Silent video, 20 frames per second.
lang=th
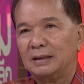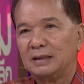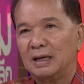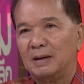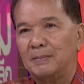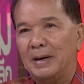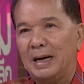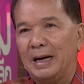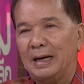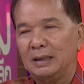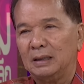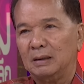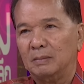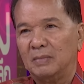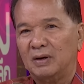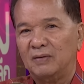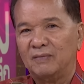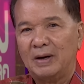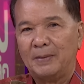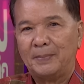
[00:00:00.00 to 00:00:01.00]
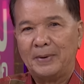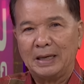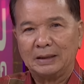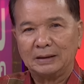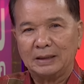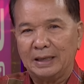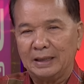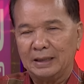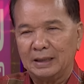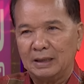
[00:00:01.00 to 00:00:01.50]
รัฐบาลเนี่ยไม่ว่าพร
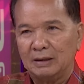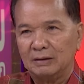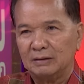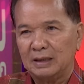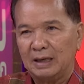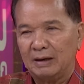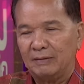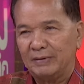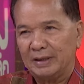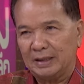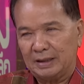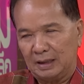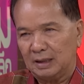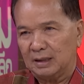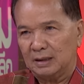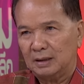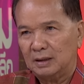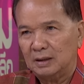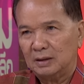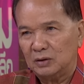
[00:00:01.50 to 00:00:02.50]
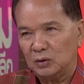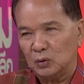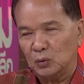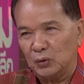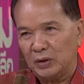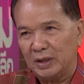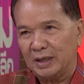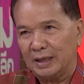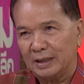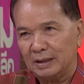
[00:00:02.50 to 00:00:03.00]
รคไหนก็แล้วแต่วันเนี้ยอ
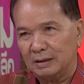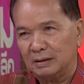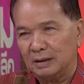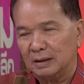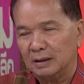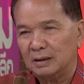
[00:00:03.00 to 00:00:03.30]
ยู่ด้วยกัน